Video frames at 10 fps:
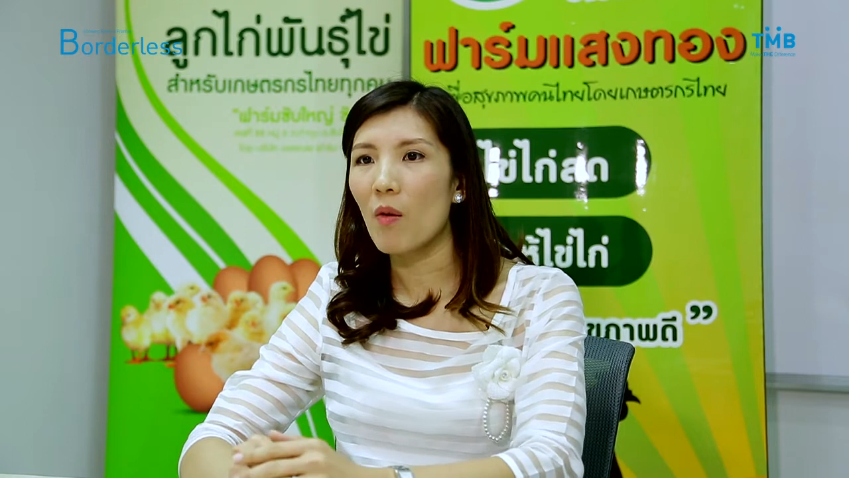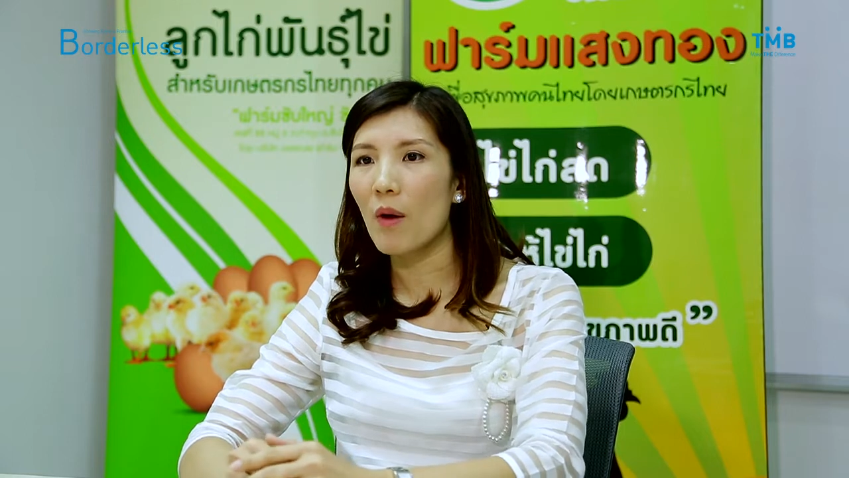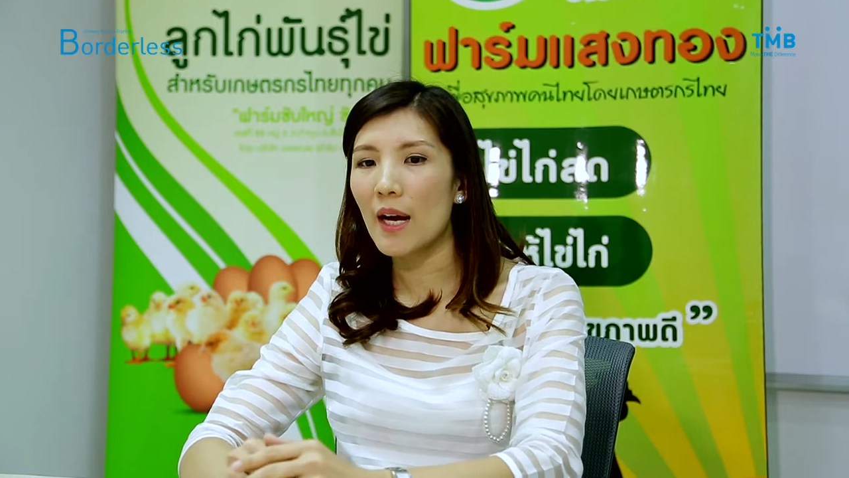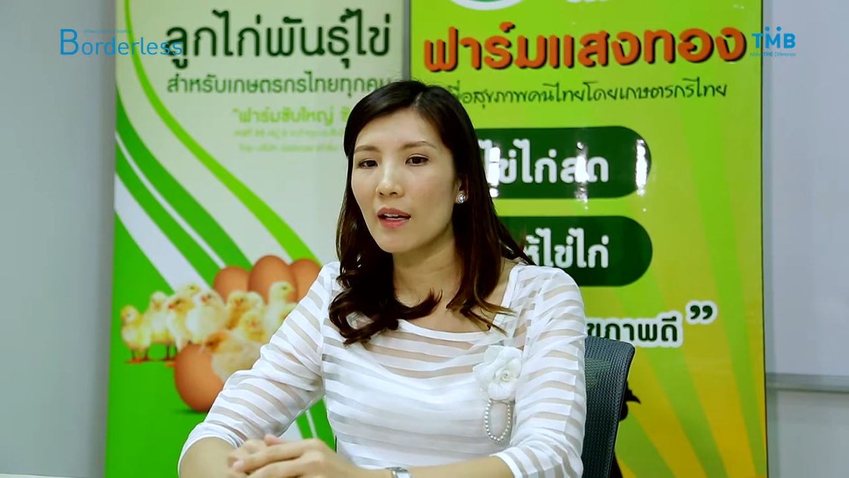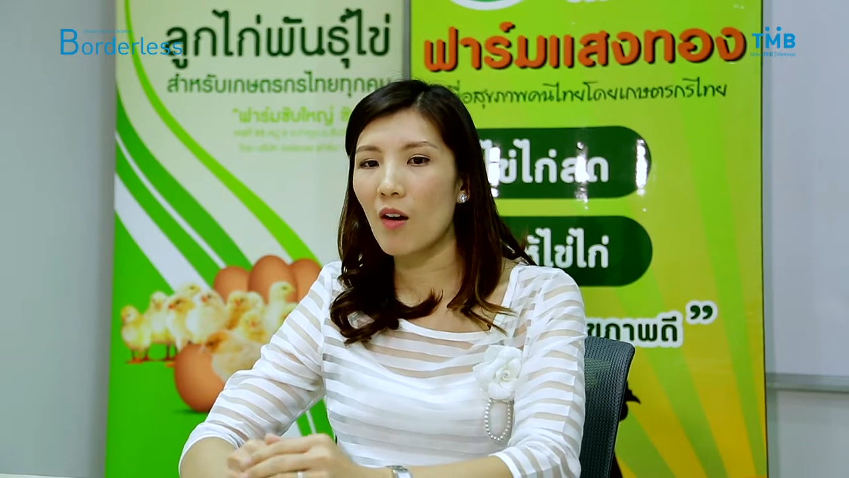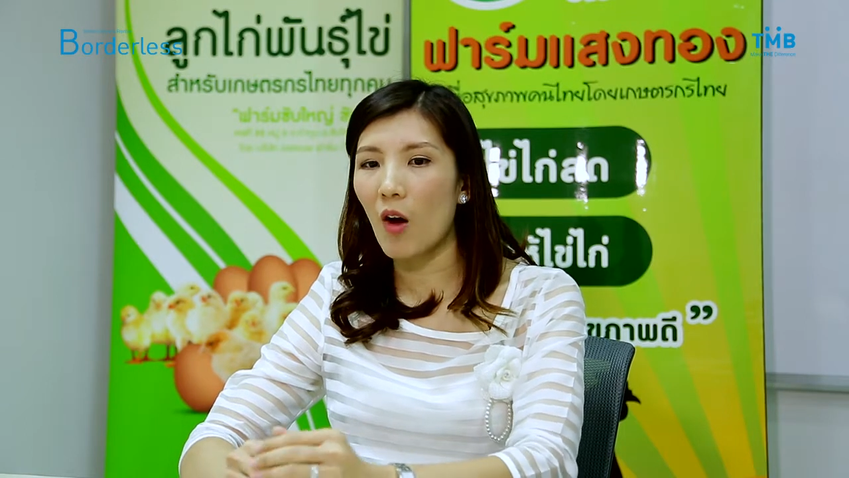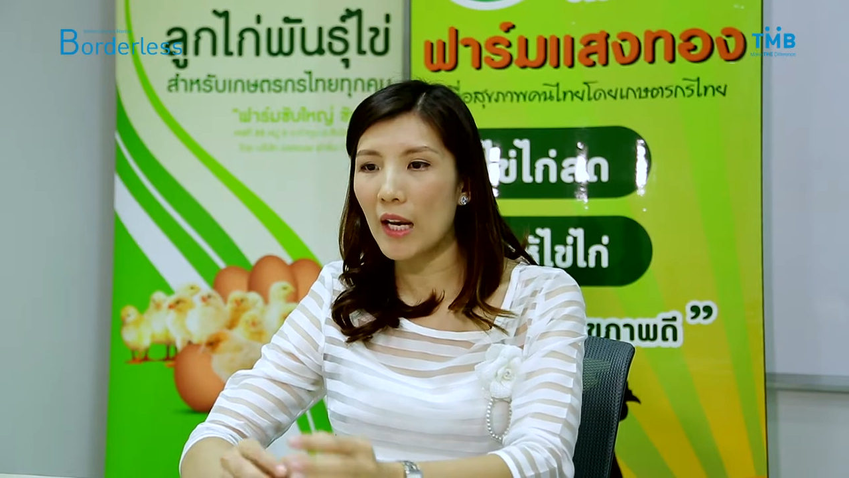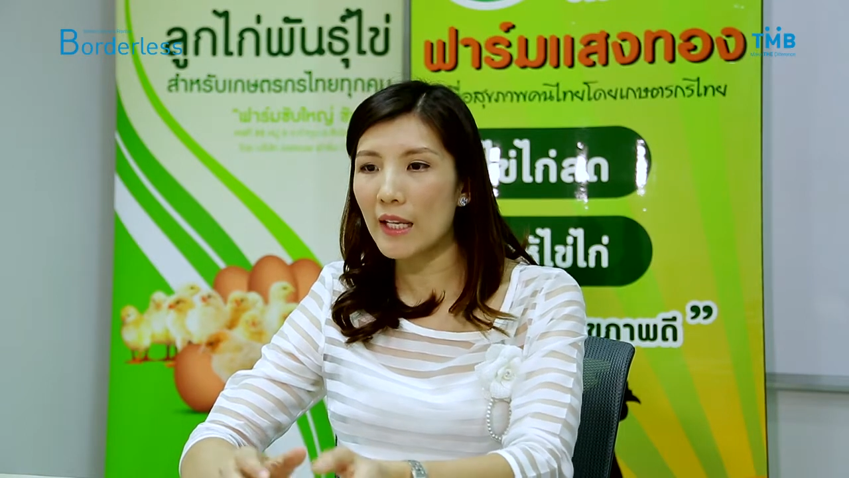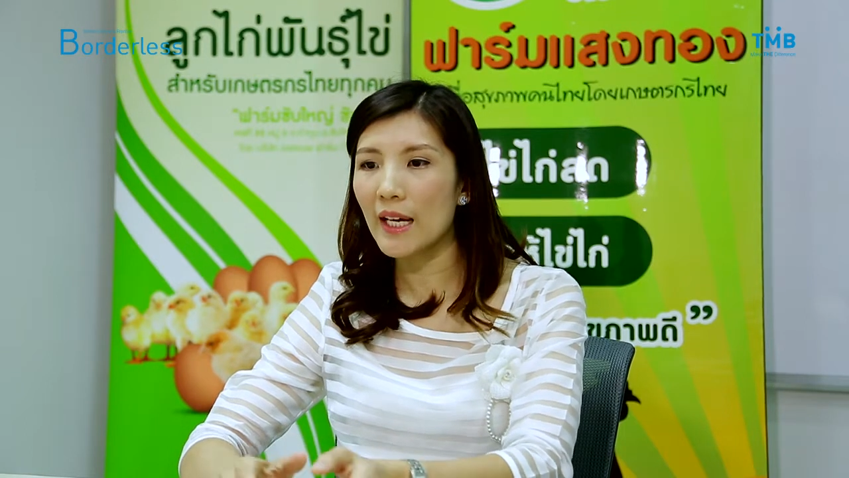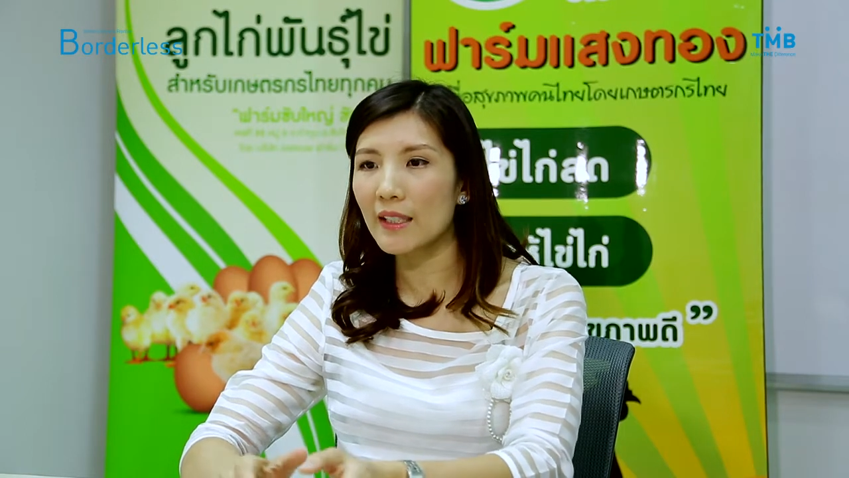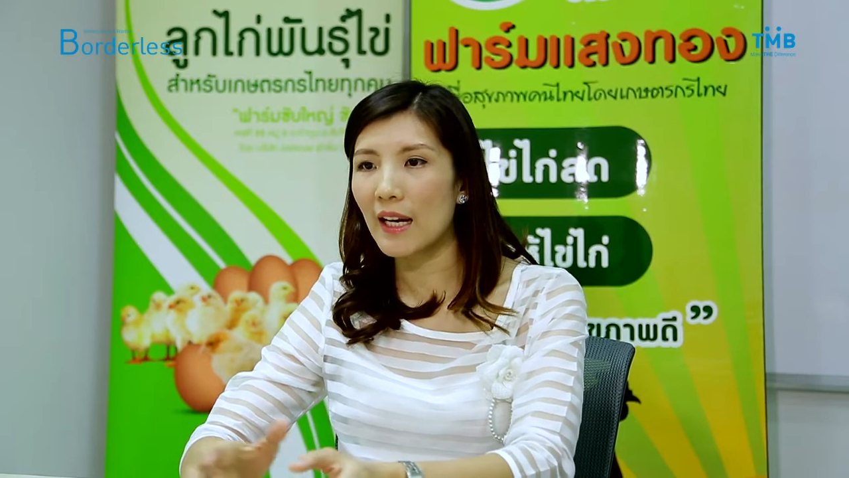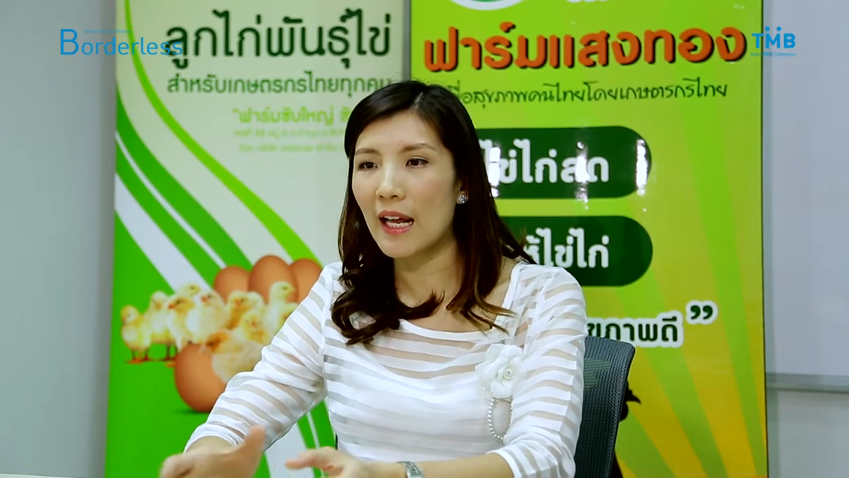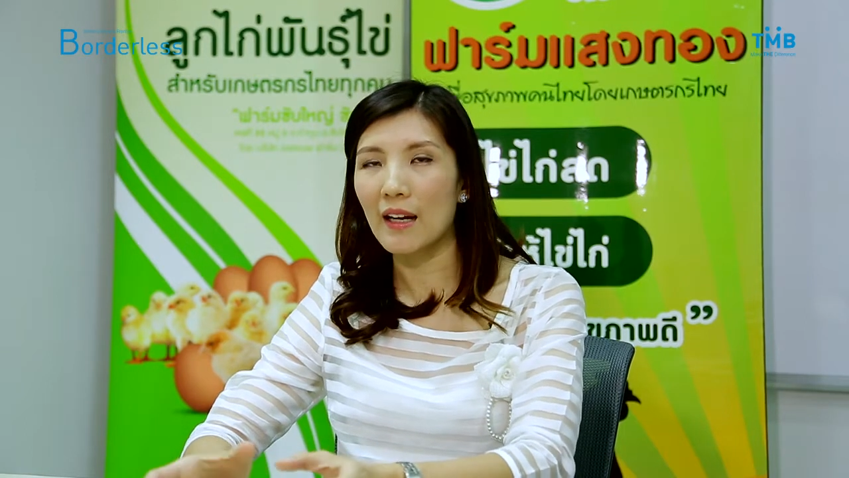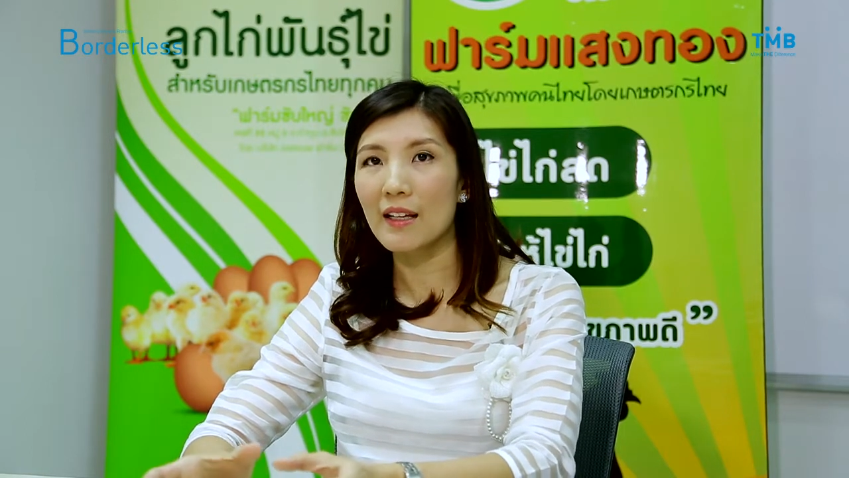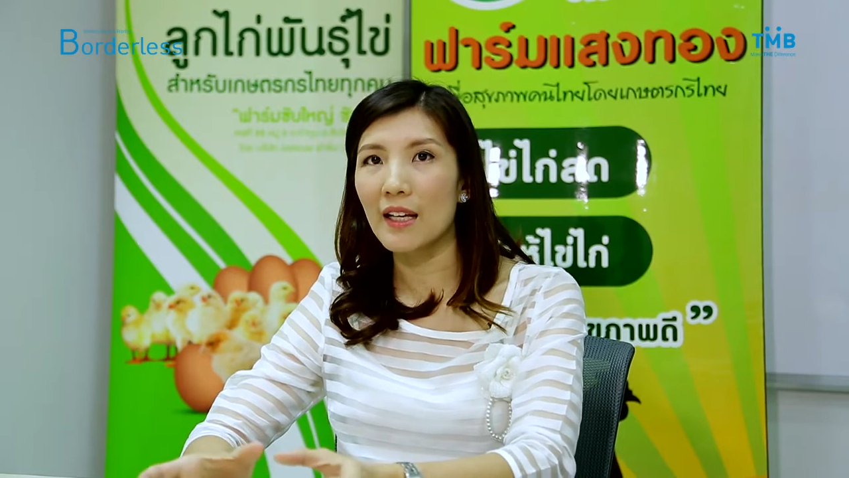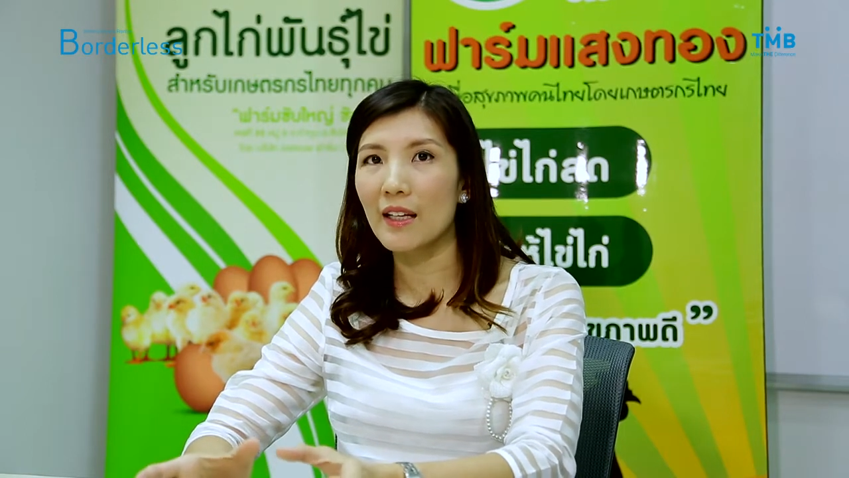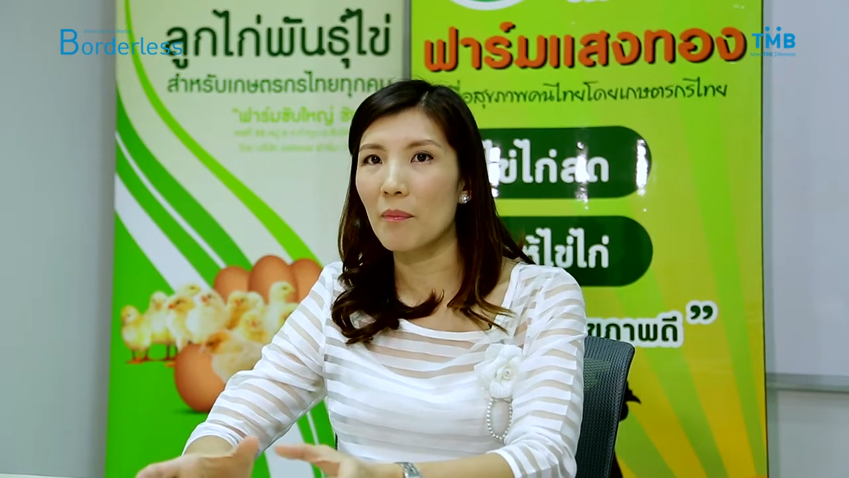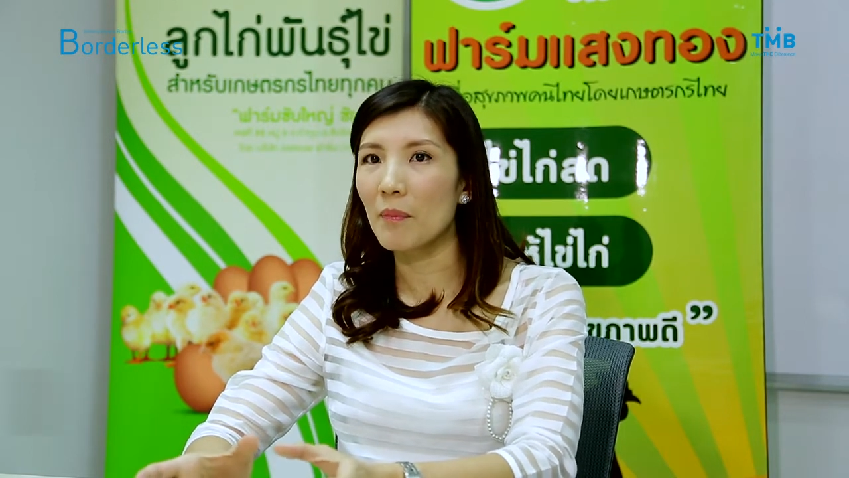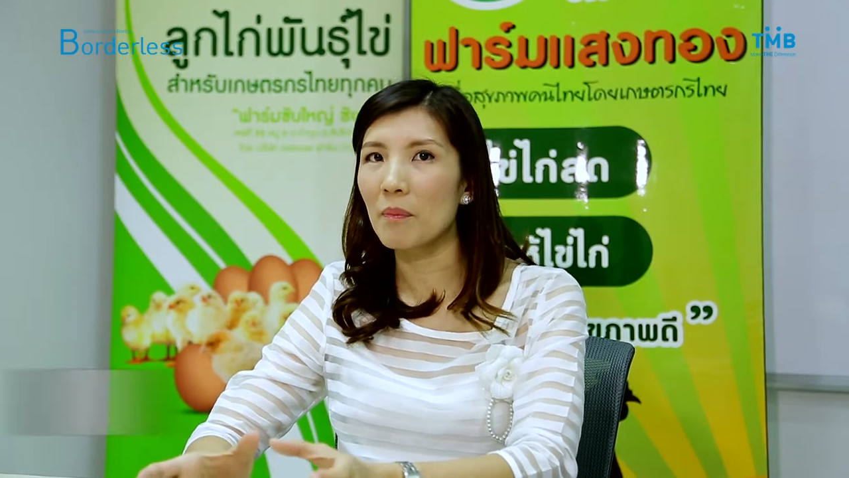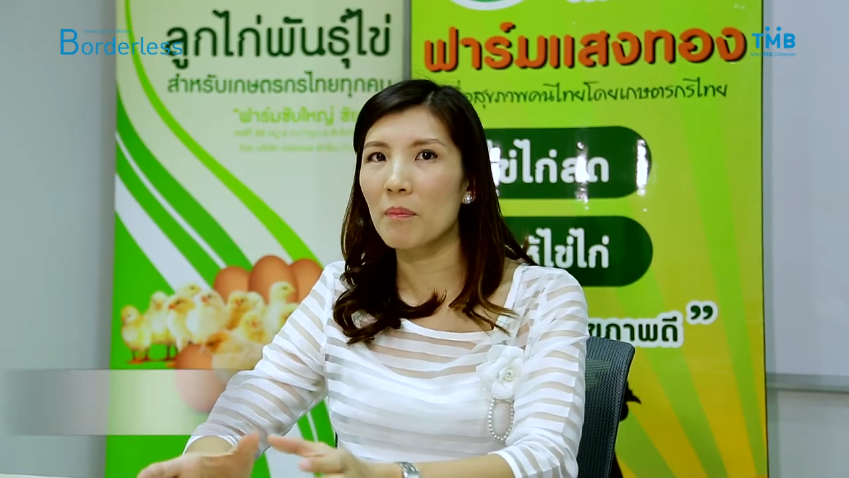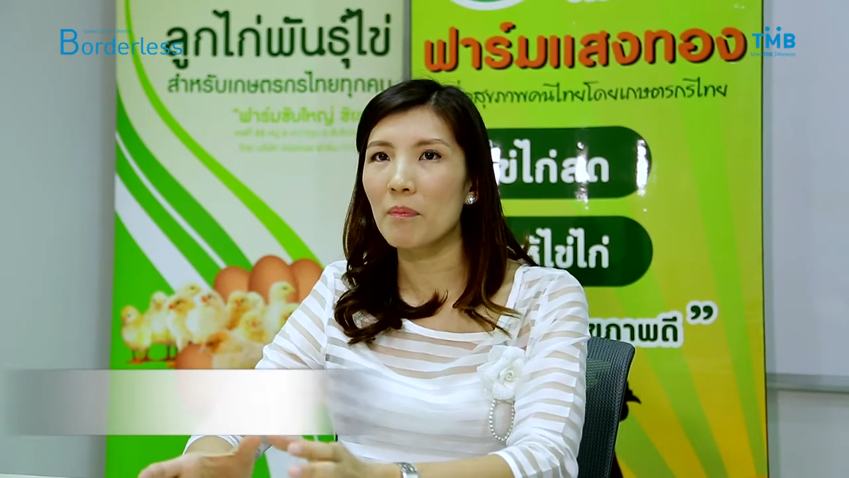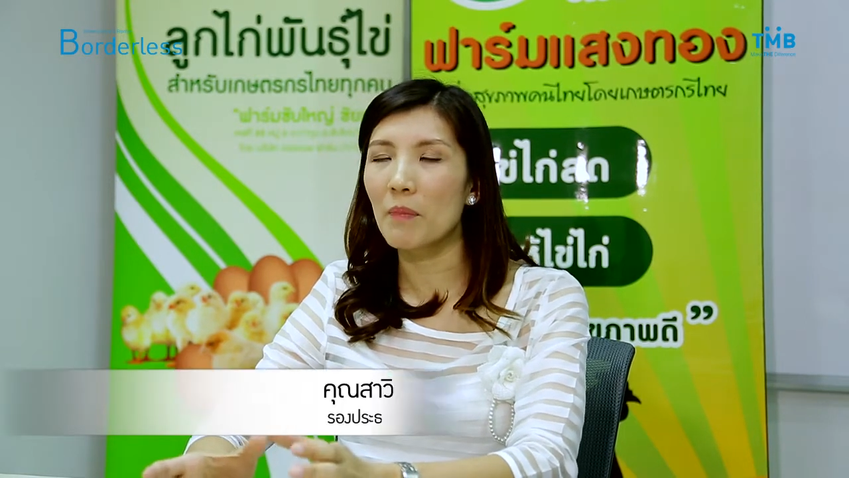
บอกว่าก่อนเรียนกับหลักเรียนเนี่ยมัน